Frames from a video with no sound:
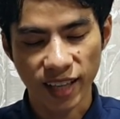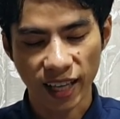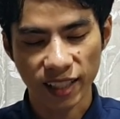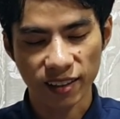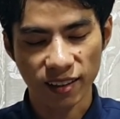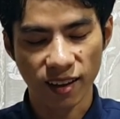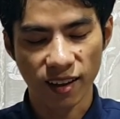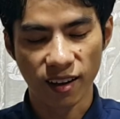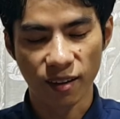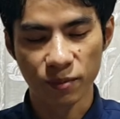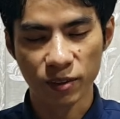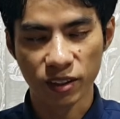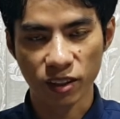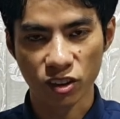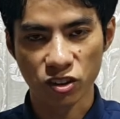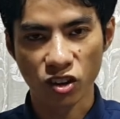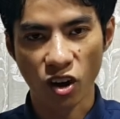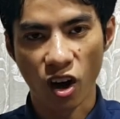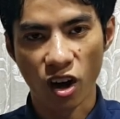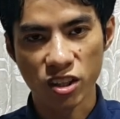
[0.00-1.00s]
cắt ở miền
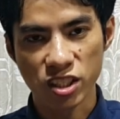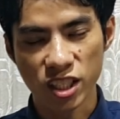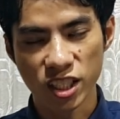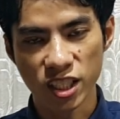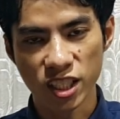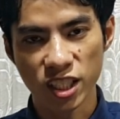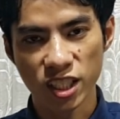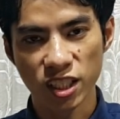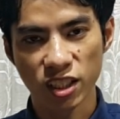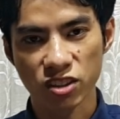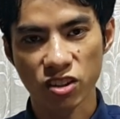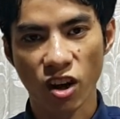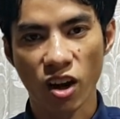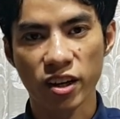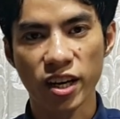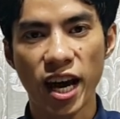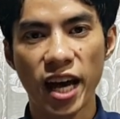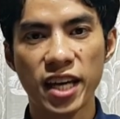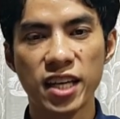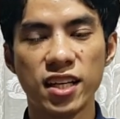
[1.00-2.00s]
Tây chọn chứ người
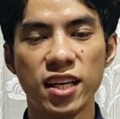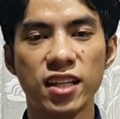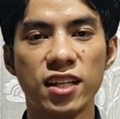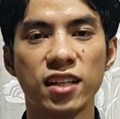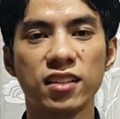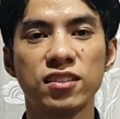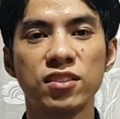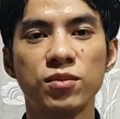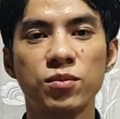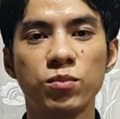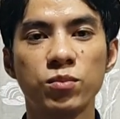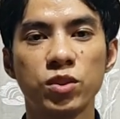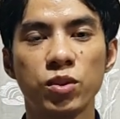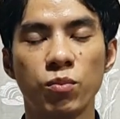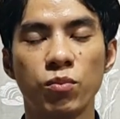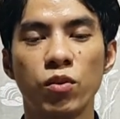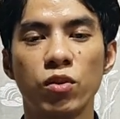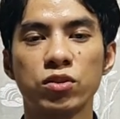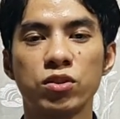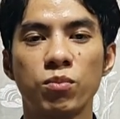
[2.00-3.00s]
chọn đây nắng cứ
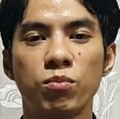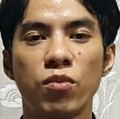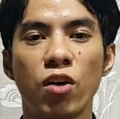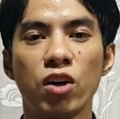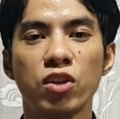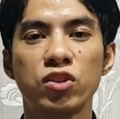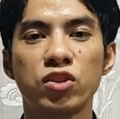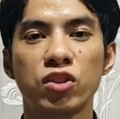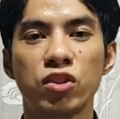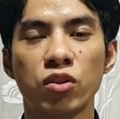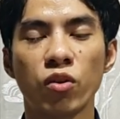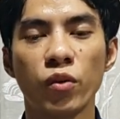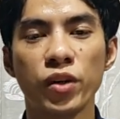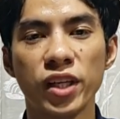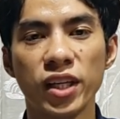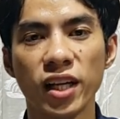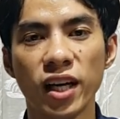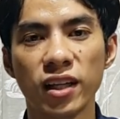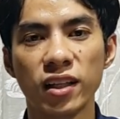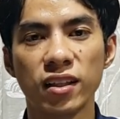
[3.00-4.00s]
chấm mục chấm mó
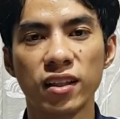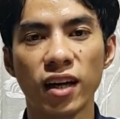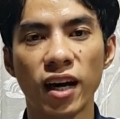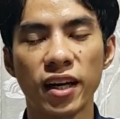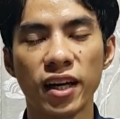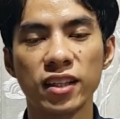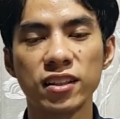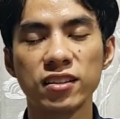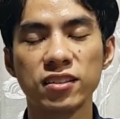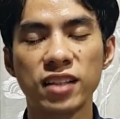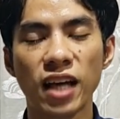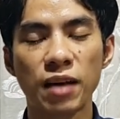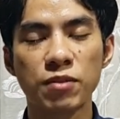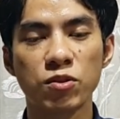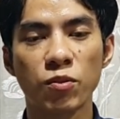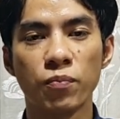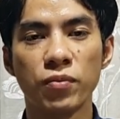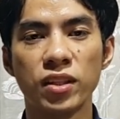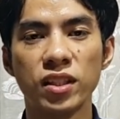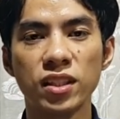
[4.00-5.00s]
tôi nắng à nắng cứ
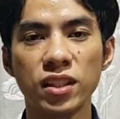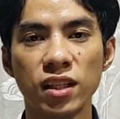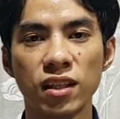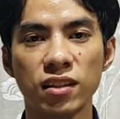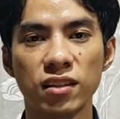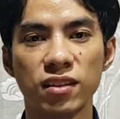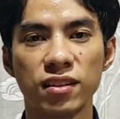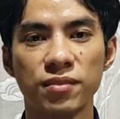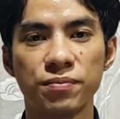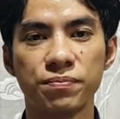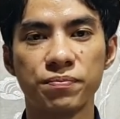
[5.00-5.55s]
tan chấm nửa